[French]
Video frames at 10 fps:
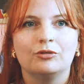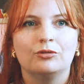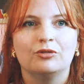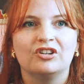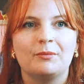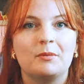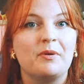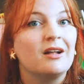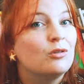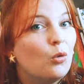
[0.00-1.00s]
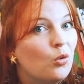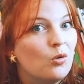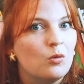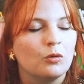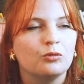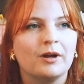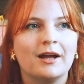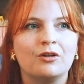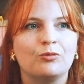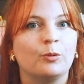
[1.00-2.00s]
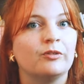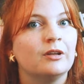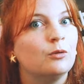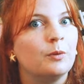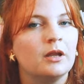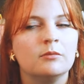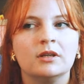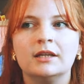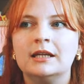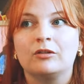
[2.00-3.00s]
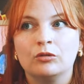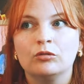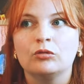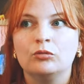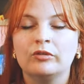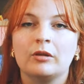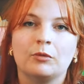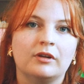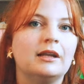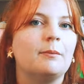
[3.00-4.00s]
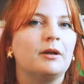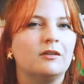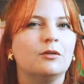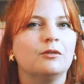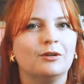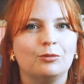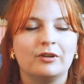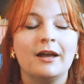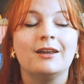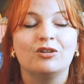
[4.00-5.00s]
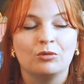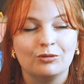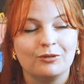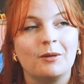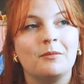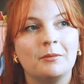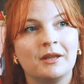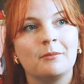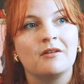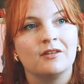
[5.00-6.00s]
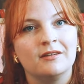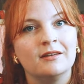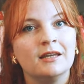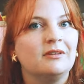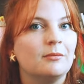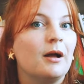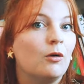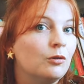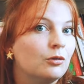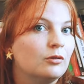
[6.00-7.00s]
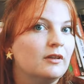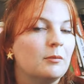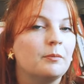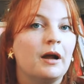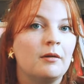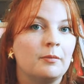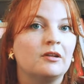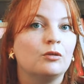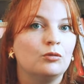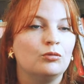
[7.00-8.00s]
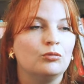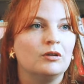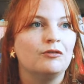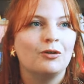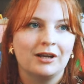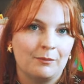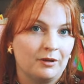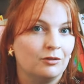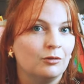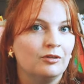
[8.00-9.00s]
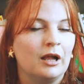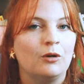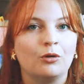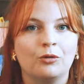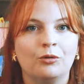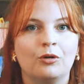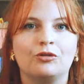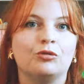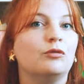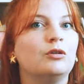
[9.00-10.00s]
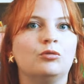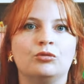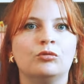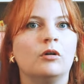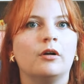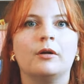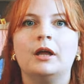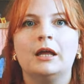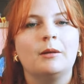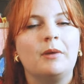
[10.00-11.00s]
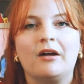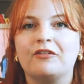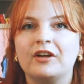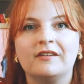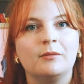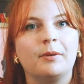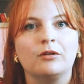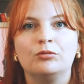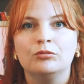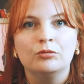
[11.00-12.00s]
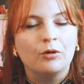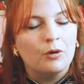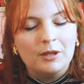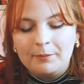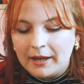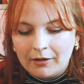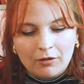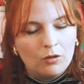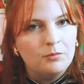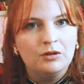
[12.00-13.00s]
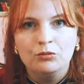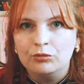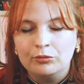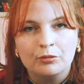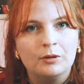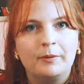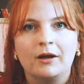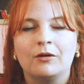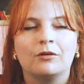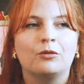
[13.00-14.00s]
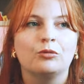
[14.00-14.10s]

je j'aimais pas trop, ou en tout cas je pensais ne pas aimer, parce que surtout ça demandait de la patience et tout ça, et je me souviens même qu'elle m'avait dit, c'est marrant que t'aimes pas parce que tu évoques la patience, alors que euh, je te vois toujours euh, bah, faire des peintures euh, hyper minutieux hyper